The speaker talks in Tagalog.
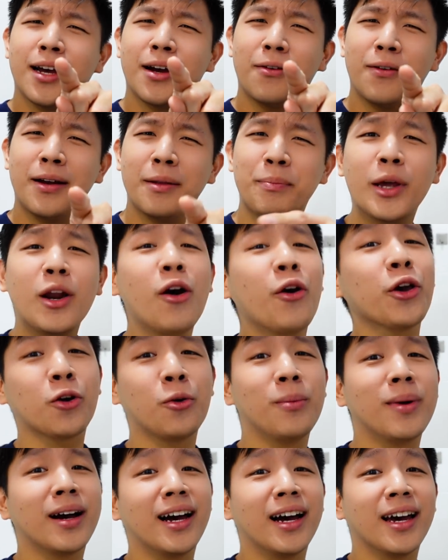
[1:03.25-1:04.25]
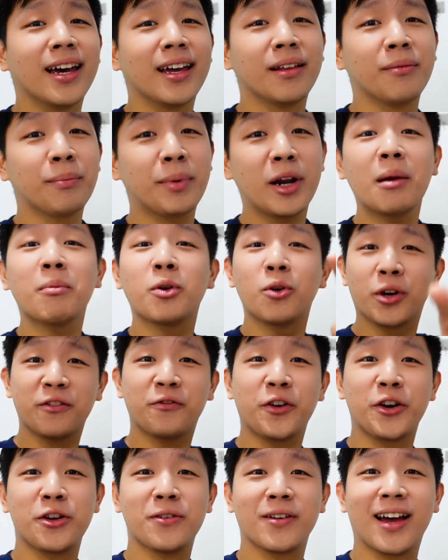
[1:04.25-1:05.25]
But, pero aking kumakain. Pero I'm cooking
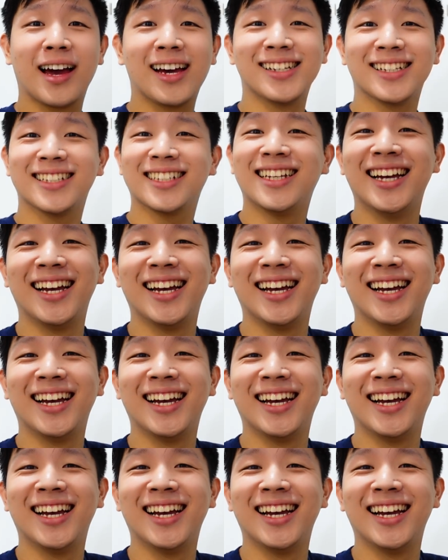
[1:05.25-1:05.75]
for you guys.